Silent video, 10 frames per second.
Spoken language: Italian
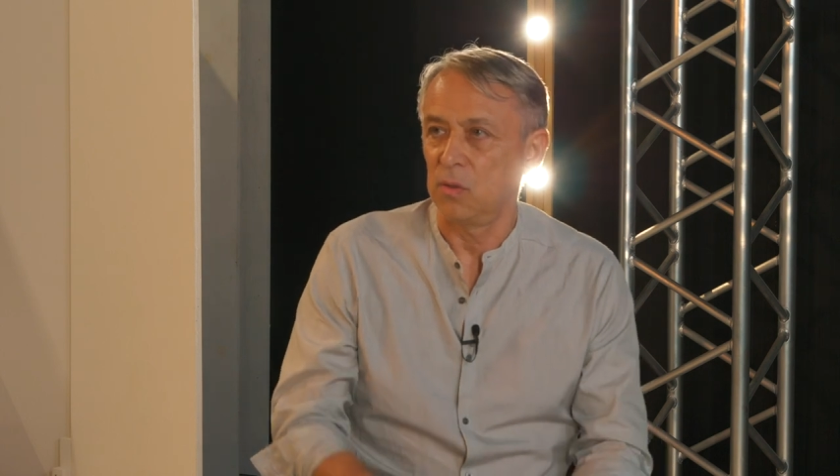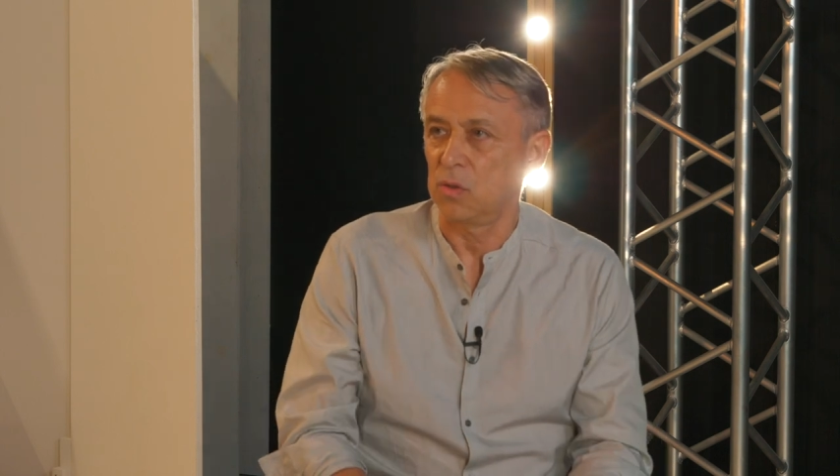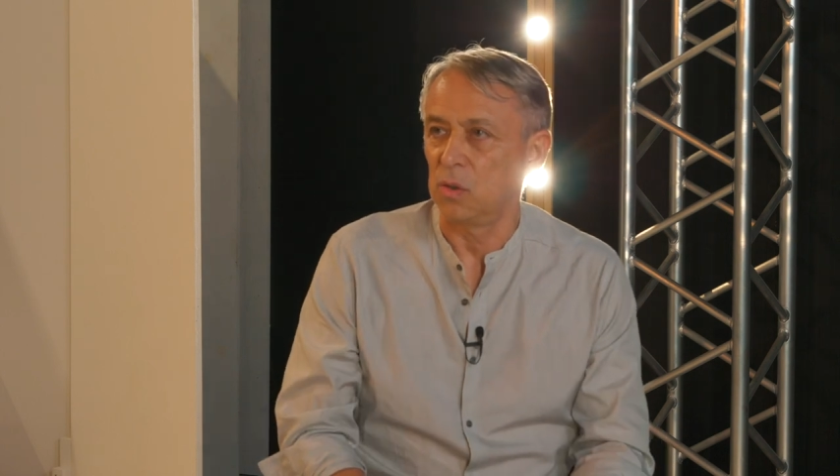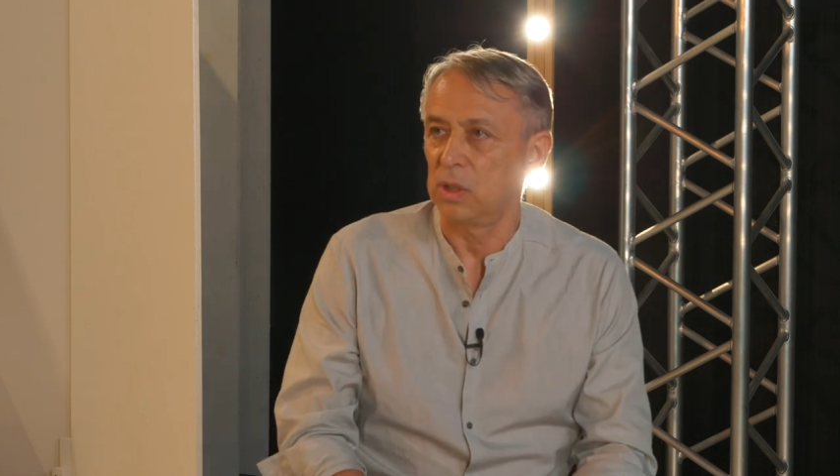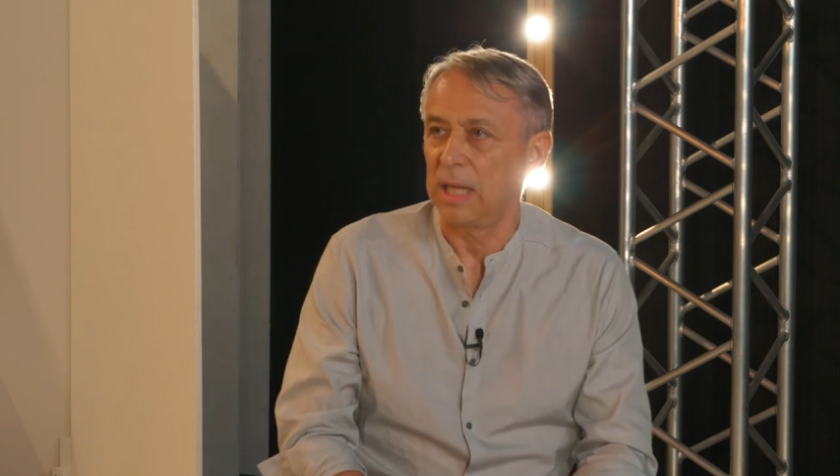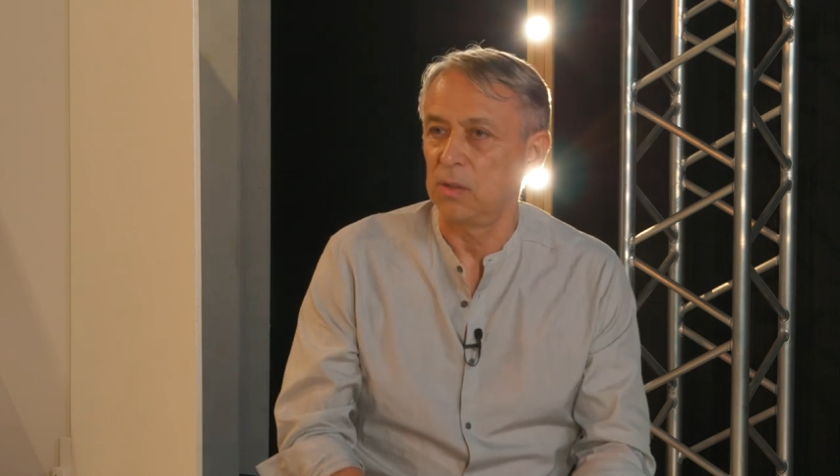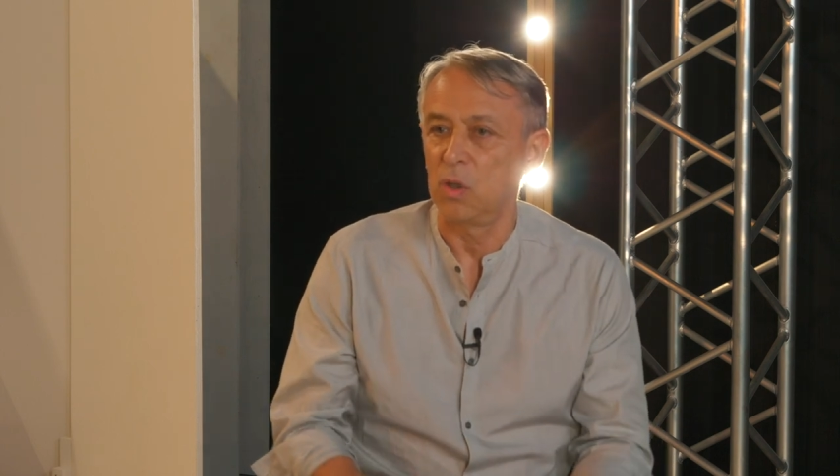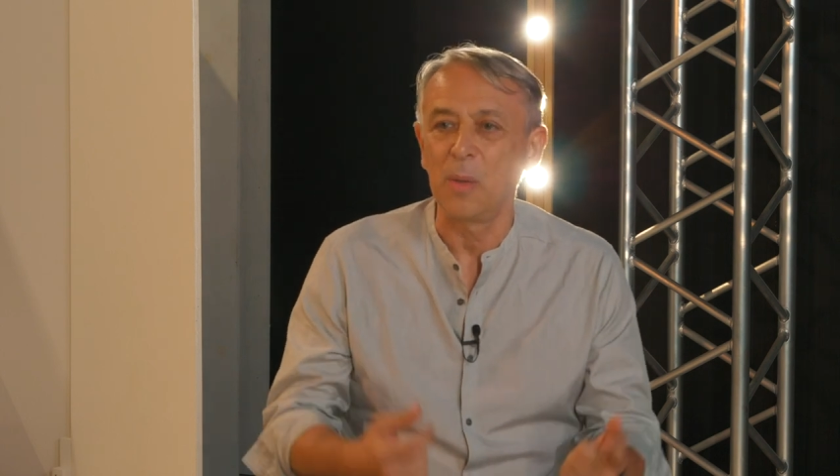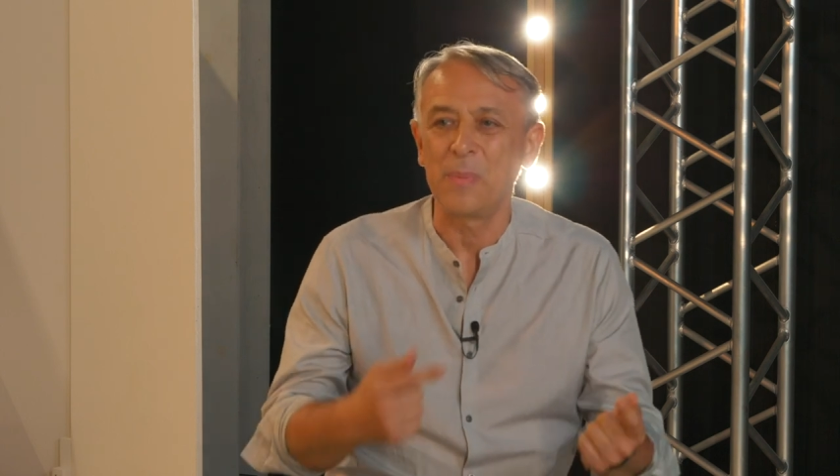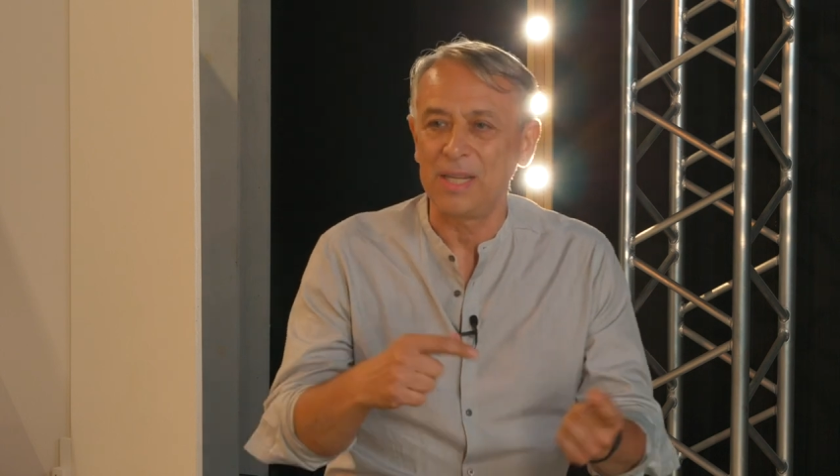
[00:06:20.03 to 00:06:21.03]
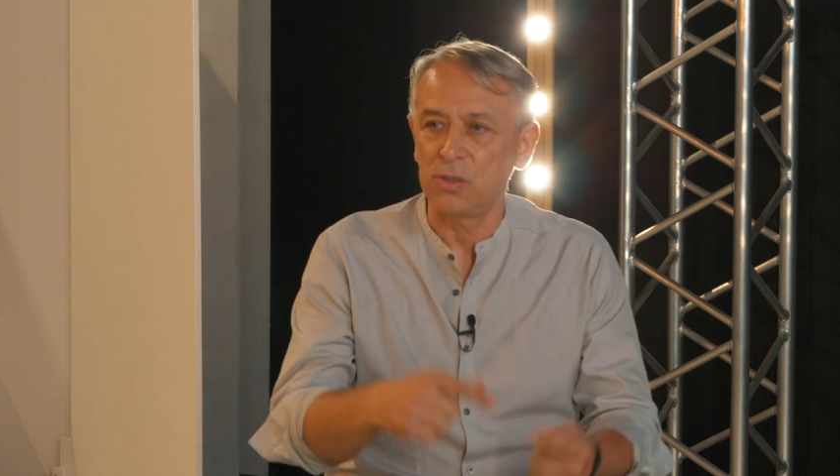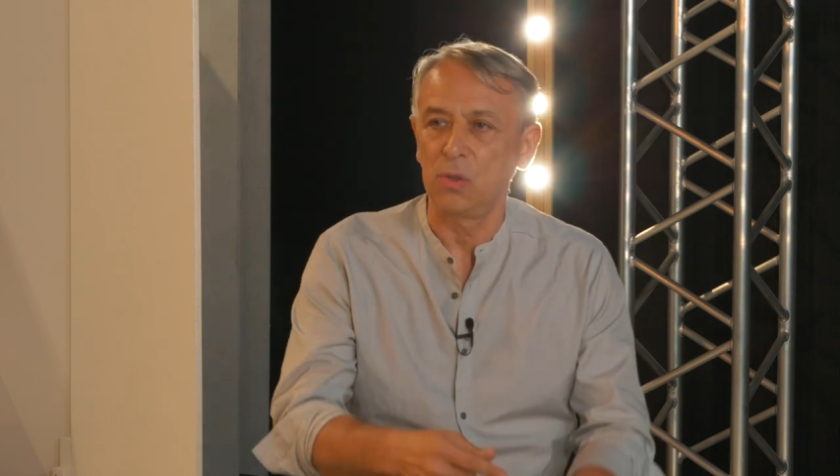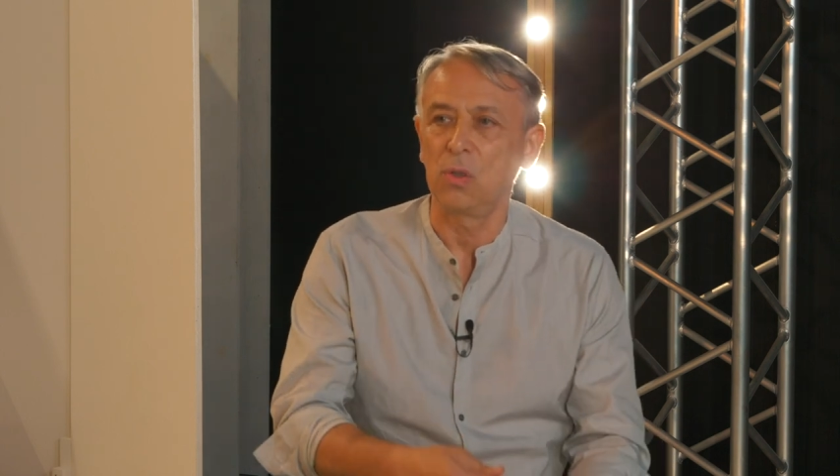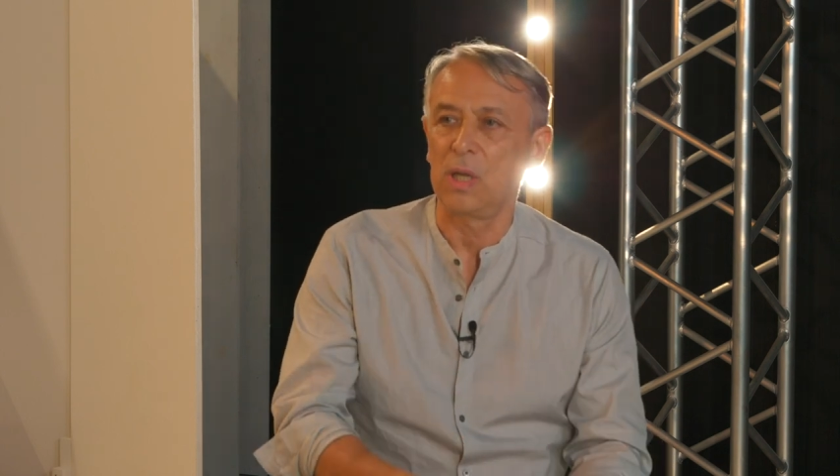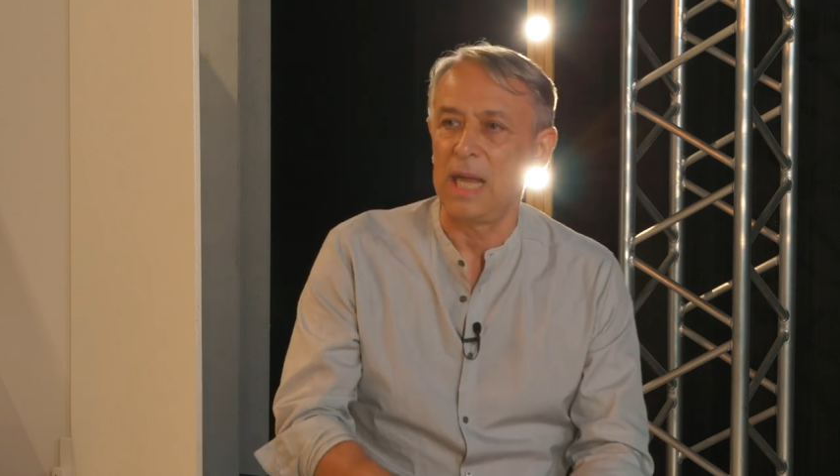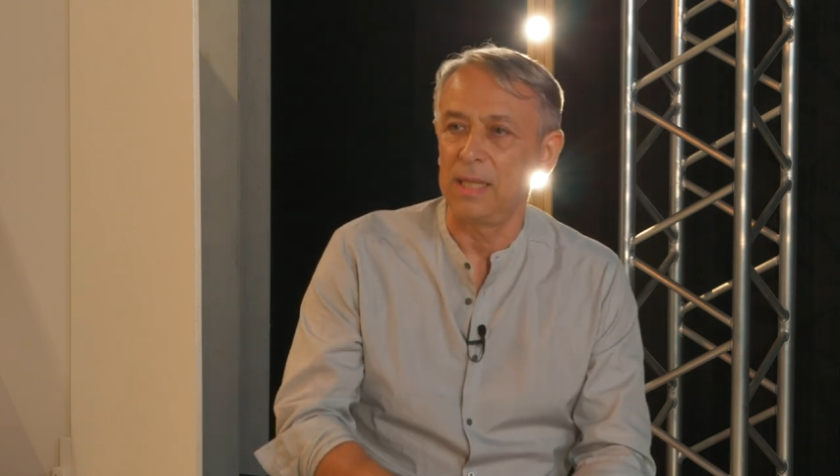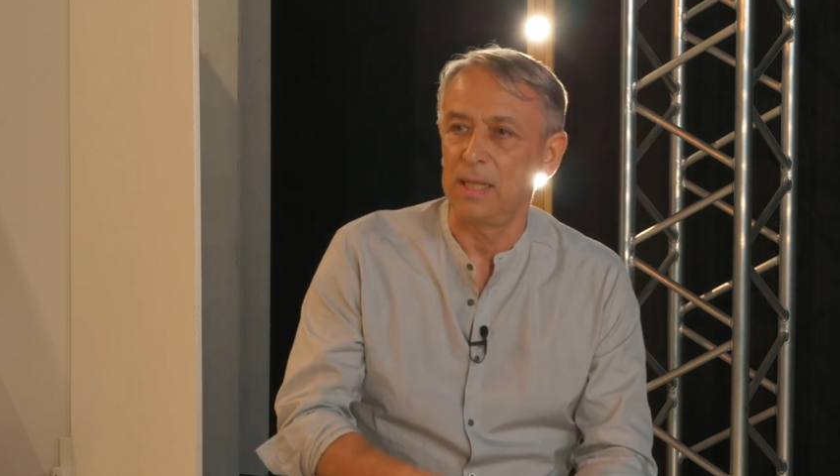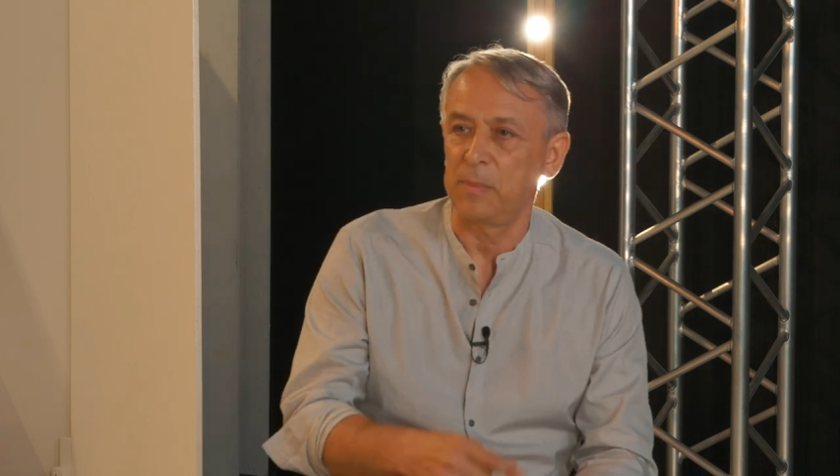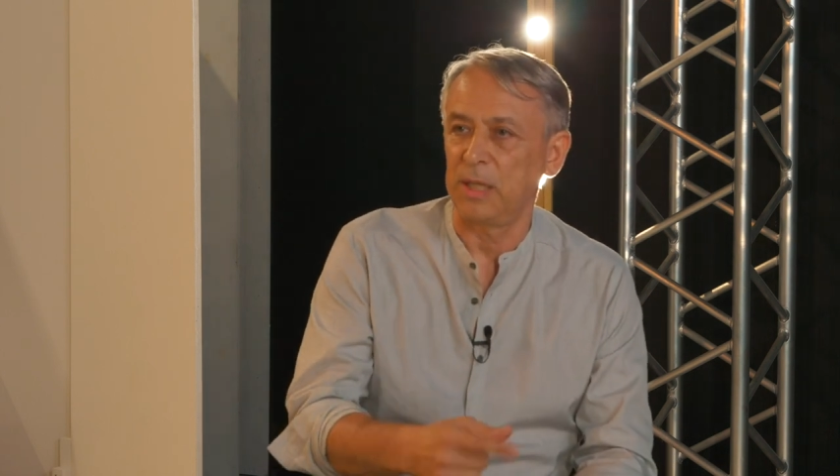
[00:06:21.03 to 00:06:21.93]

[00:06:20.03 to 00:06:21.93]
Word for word: non soltanto, anche presso il locale,